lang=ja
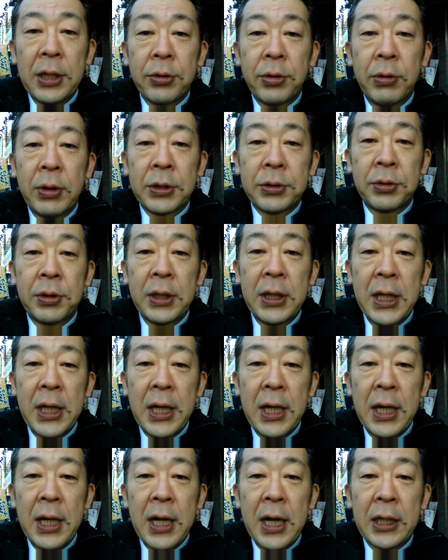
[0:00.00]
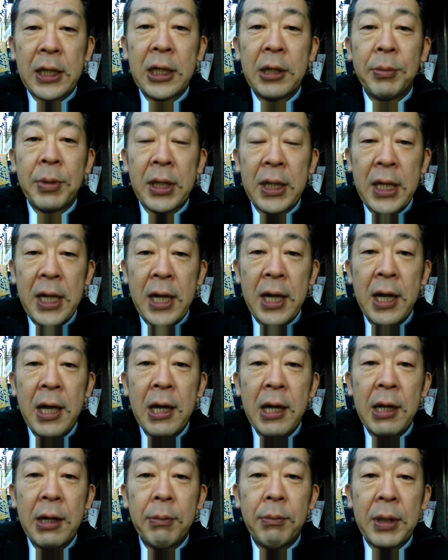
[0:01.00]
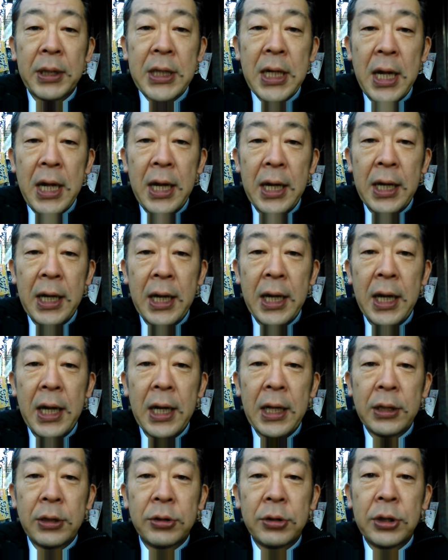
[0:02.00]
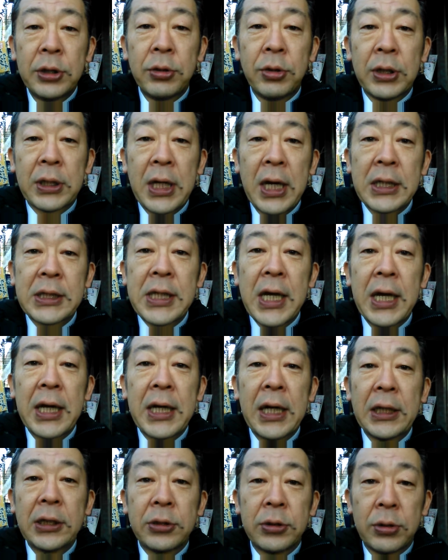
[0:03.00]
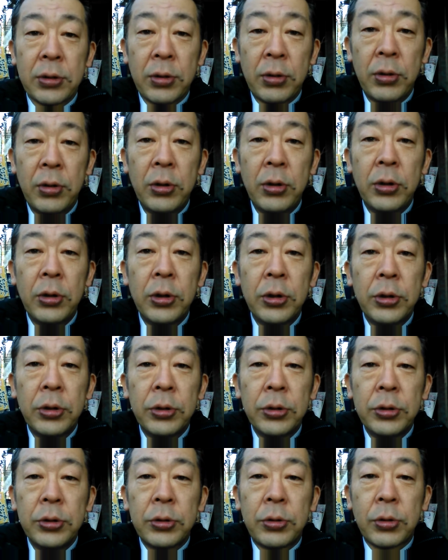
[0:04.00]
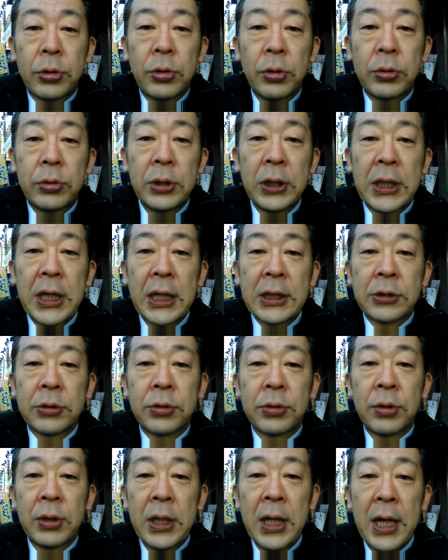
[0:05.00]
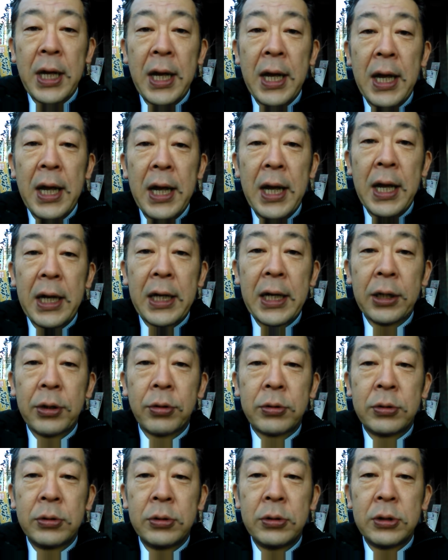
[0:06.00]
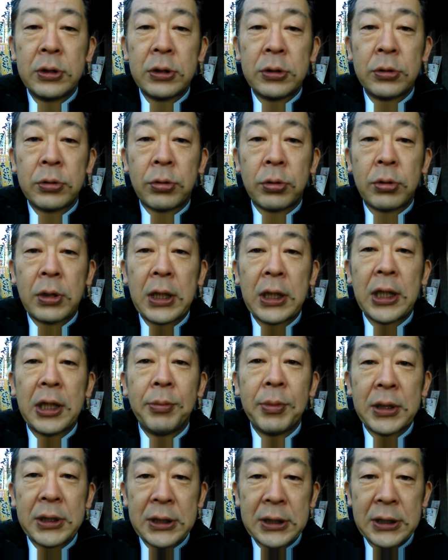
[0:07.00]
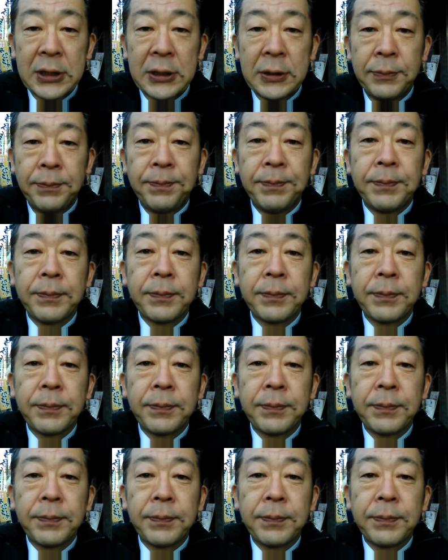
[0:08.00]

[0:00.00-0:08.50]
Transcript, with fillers: それはそれで諦めて、また、えー次の日から再開するということを繰り返すことで、え継続することができます。